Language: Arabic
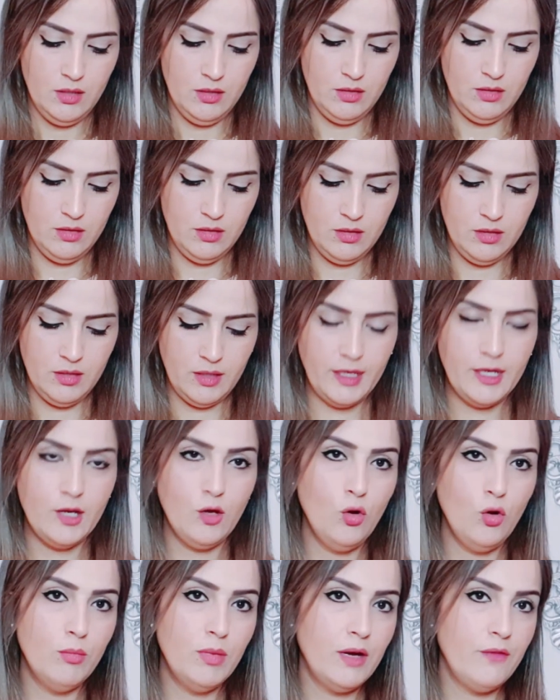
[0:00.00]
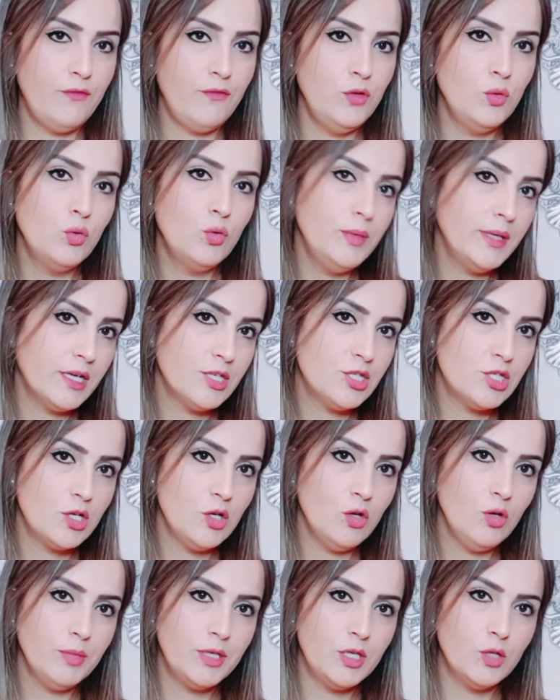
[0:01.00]
أه غير هما في لومي
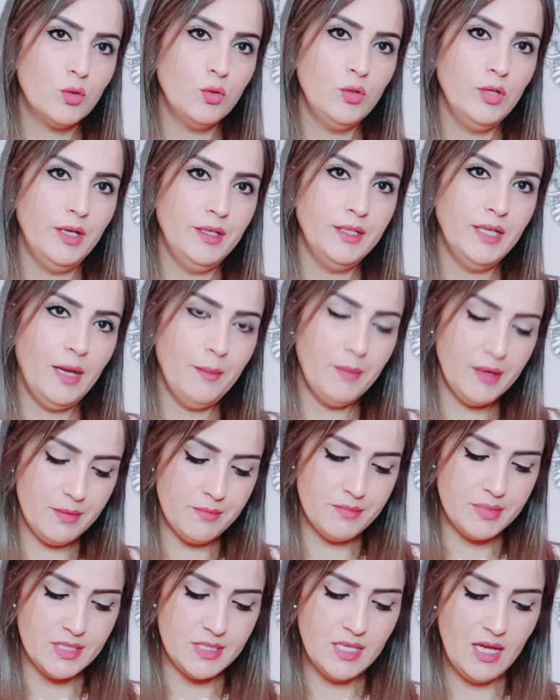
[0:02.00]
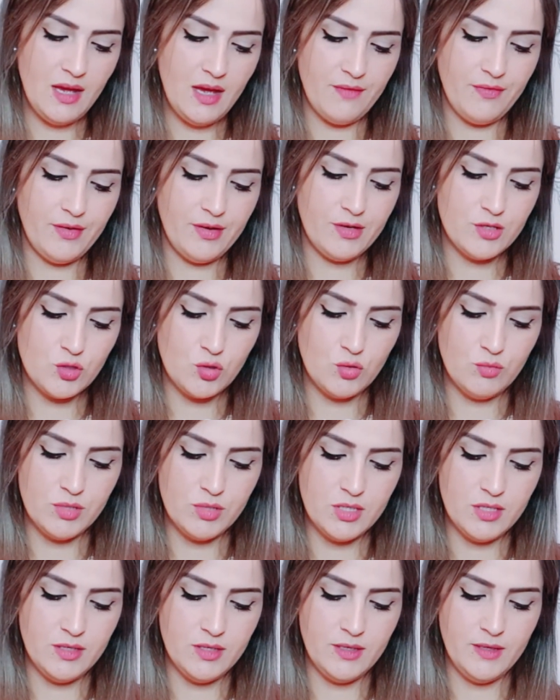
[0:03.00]
كتشريهم كيكونو يعني عامرين بزاف خصكم
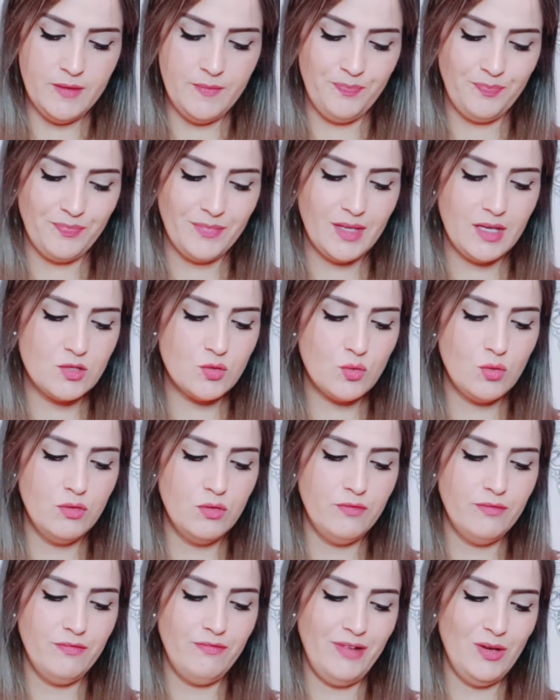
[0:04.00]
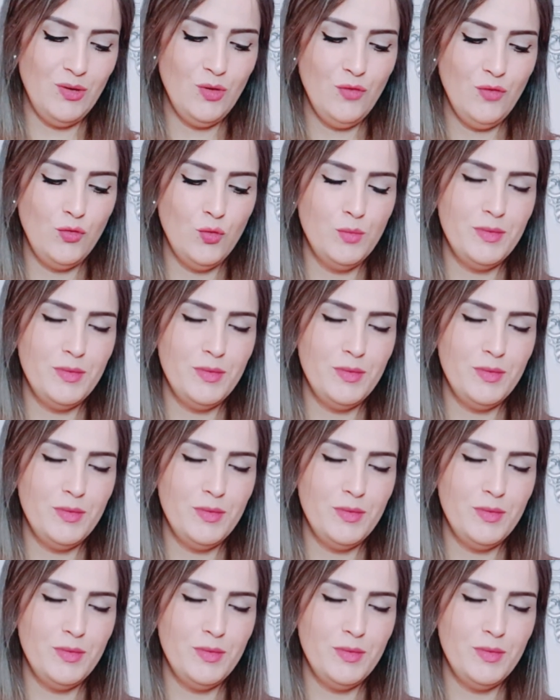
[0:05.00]
كتقول بحال في